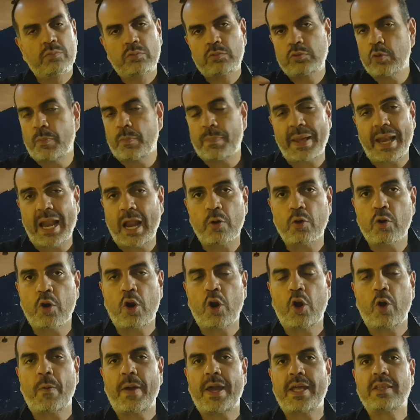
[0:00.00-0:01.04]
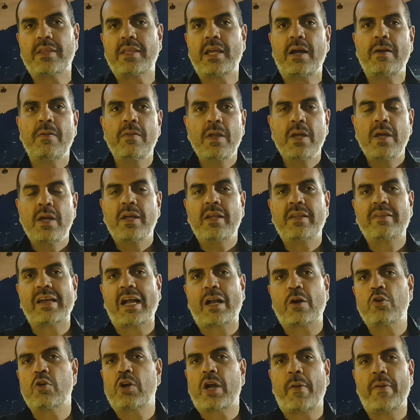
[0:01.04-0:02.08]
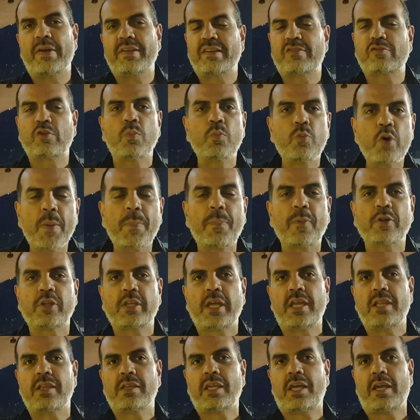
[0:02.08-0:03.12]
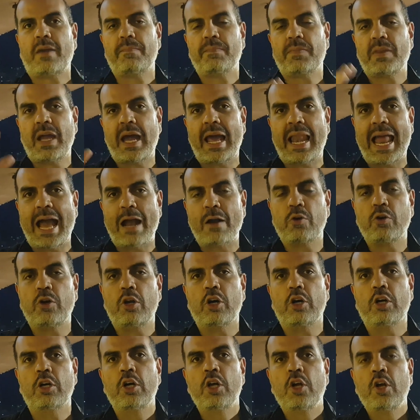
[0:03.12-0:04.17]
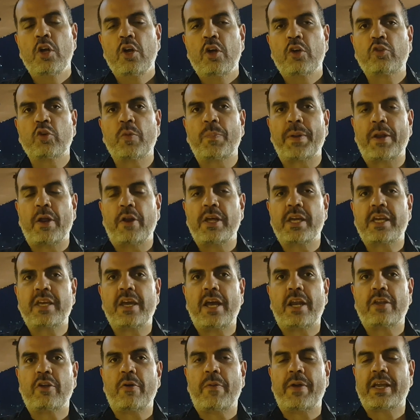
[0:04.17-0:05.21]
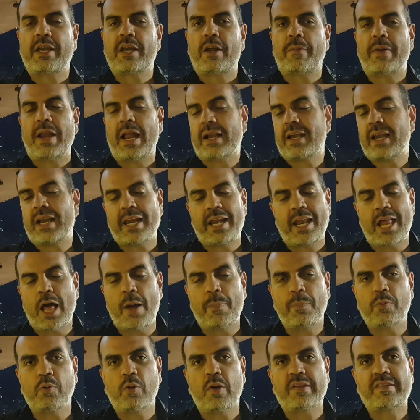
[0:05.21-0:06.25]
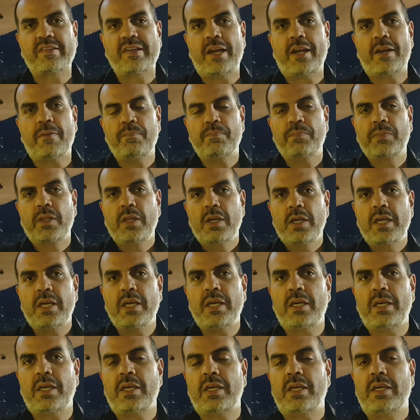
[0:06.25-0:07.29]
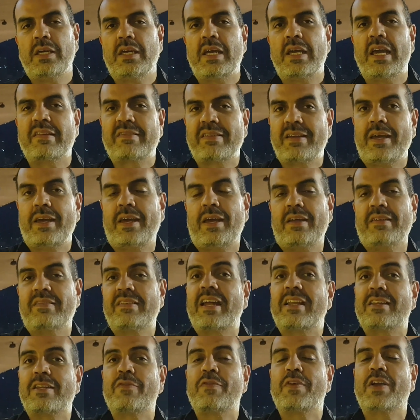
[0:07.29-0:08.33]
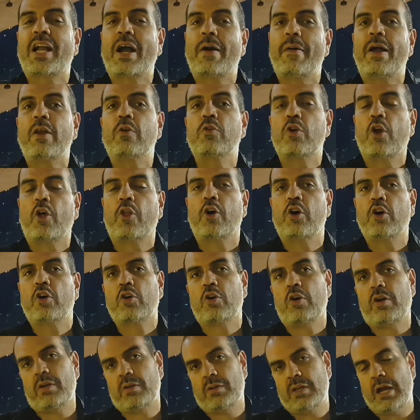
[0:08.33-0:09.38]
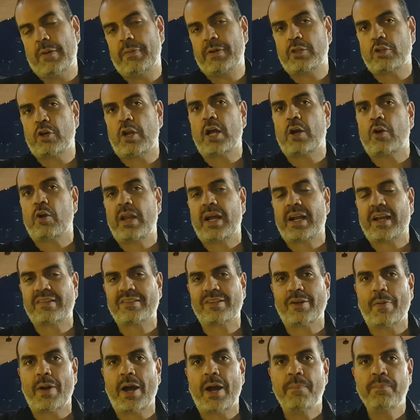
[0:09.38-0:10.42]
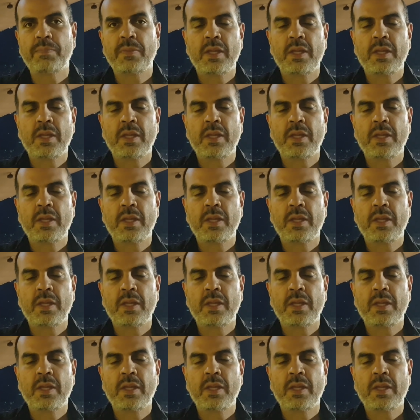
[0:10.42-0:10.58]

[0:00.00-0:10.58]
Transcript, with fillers: supera el 1.90, saca un cabezazo muy potente al ángulo superior izquierda Baker Velázquez que nada pudo hacer y ese certificaba el 1-2 con la victoria con la que se va